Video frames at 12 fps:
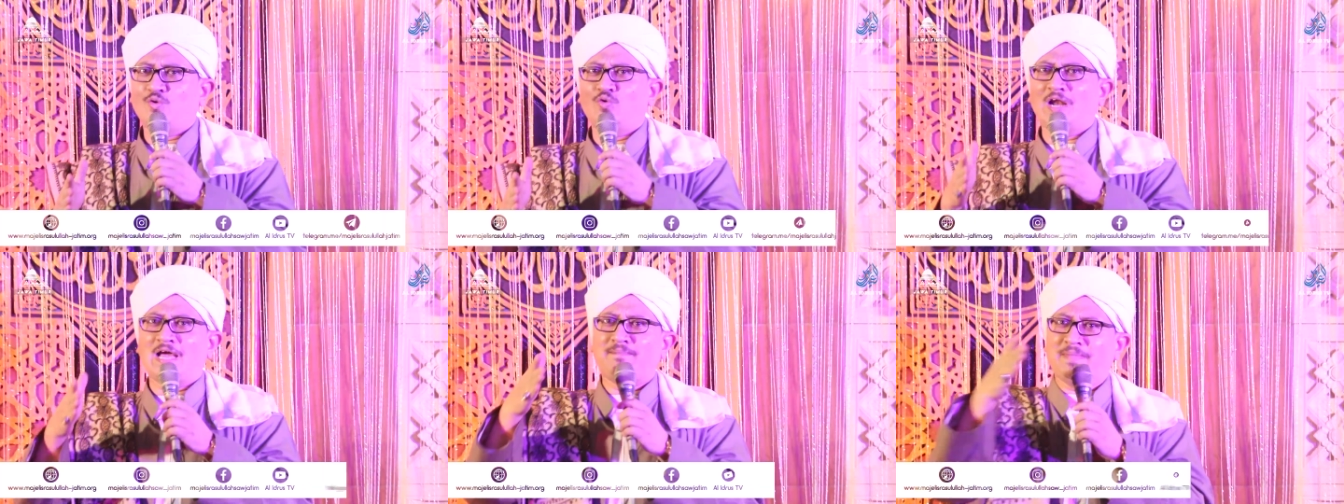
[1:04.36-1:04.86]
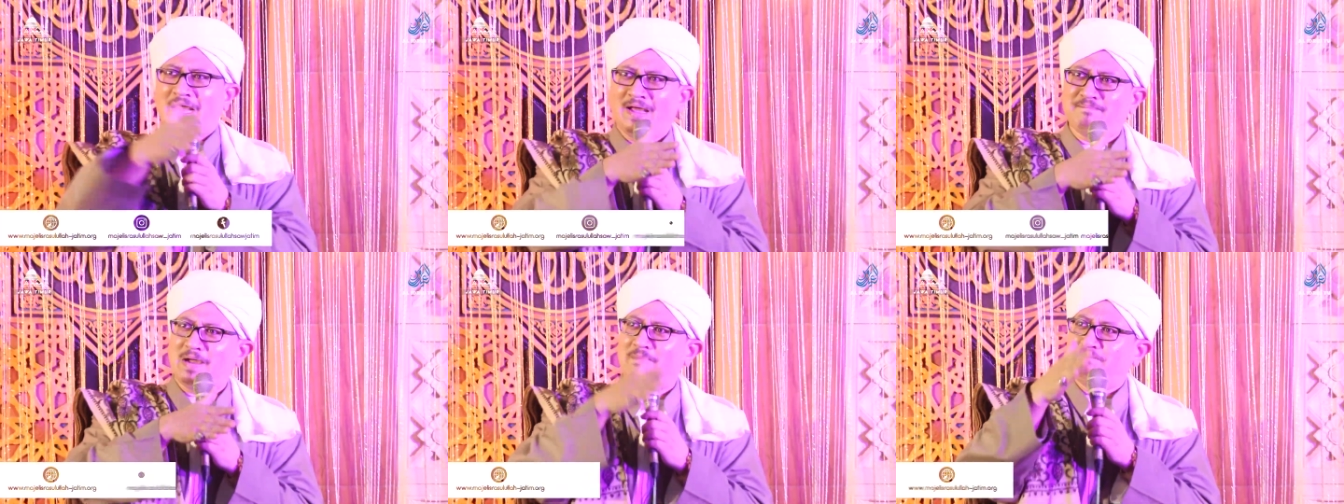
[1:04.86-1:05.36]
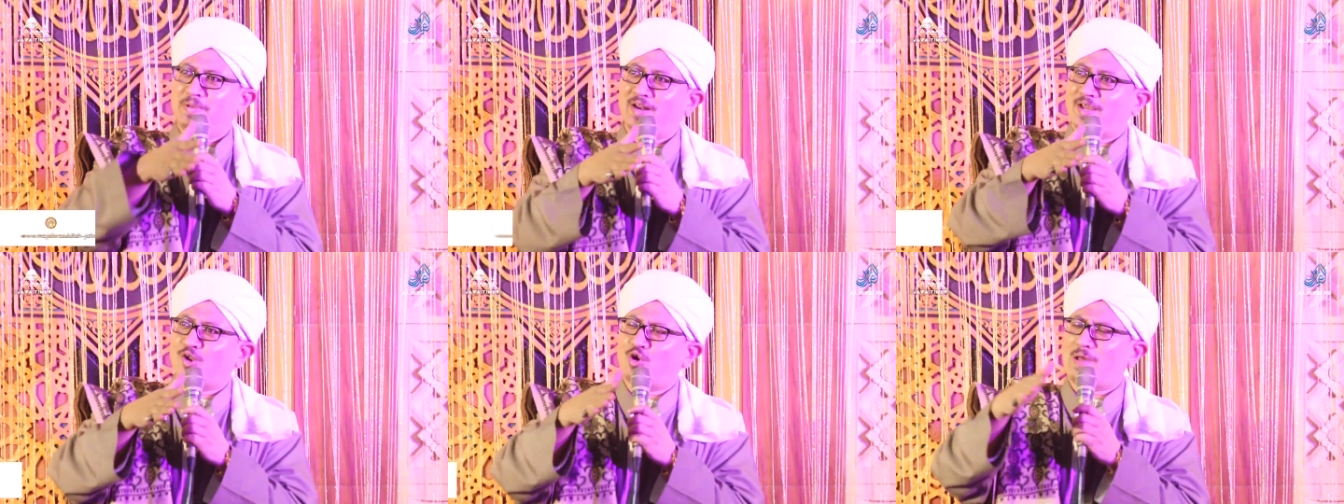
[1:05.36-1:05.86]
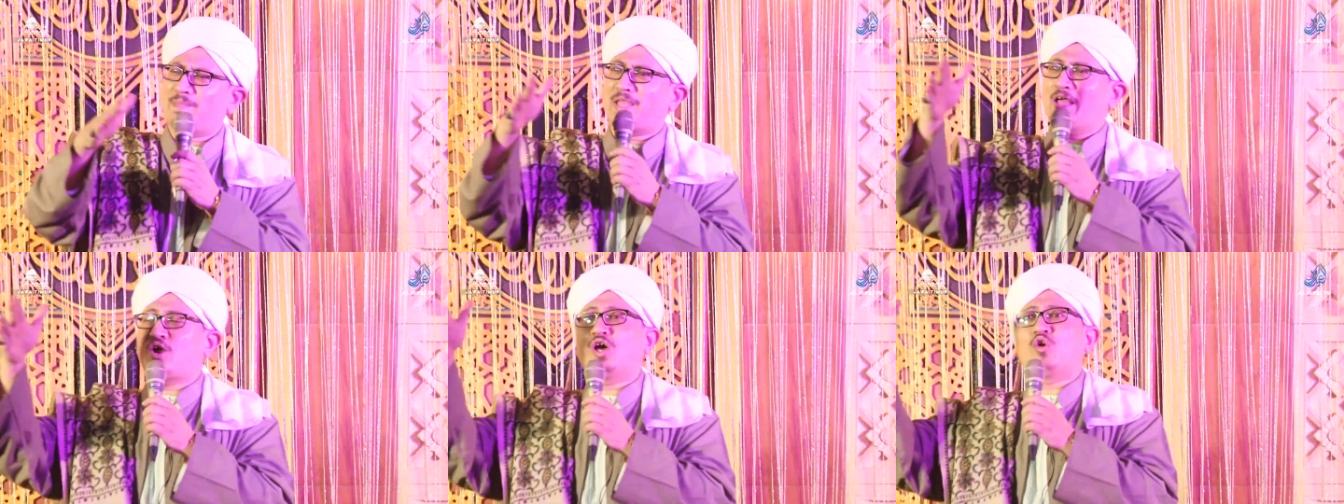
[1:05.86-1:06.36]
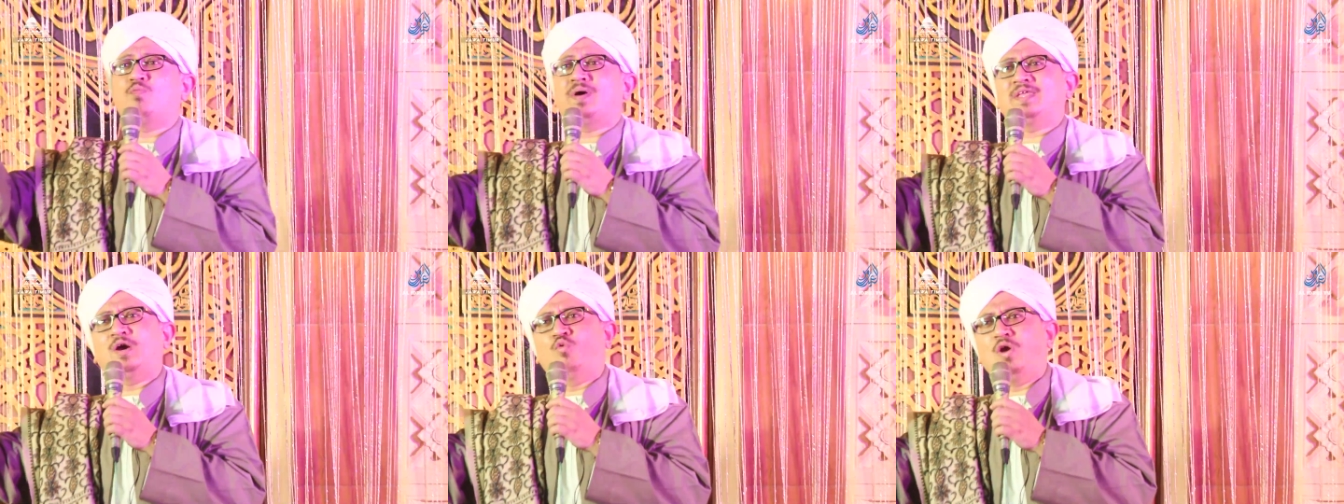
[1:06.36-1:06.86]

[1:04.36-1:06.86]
ulama mampir ke rumahnya ke rumahnya